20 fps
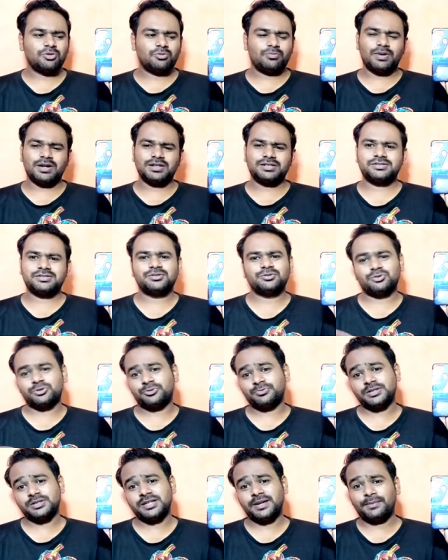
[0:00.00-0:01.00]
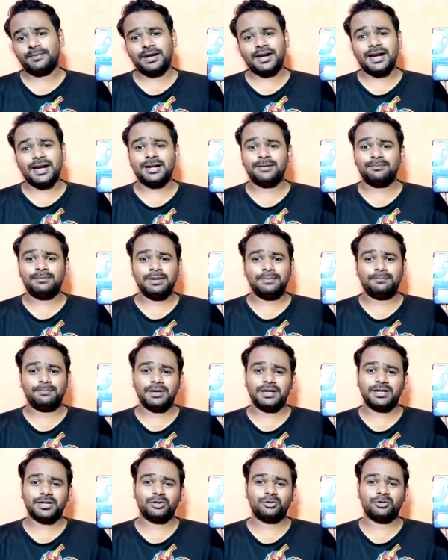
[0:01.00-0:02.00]
बस उसमें से मैं रैंडमली
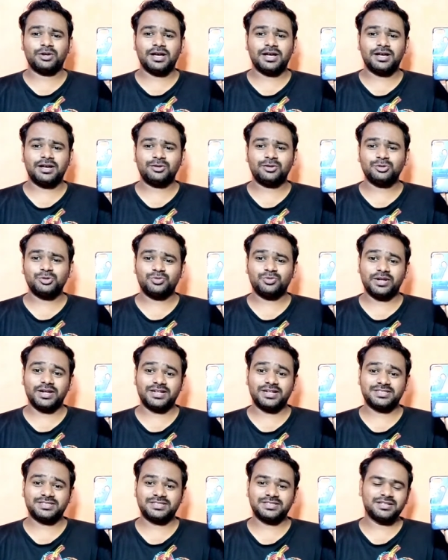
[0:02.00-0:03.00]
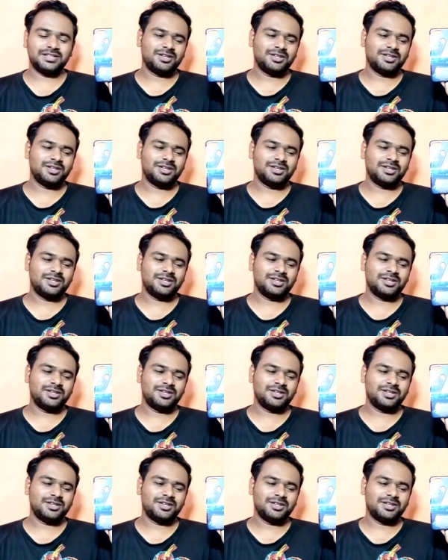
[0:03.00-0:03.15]
पिक करूँगा कुछ विनर्स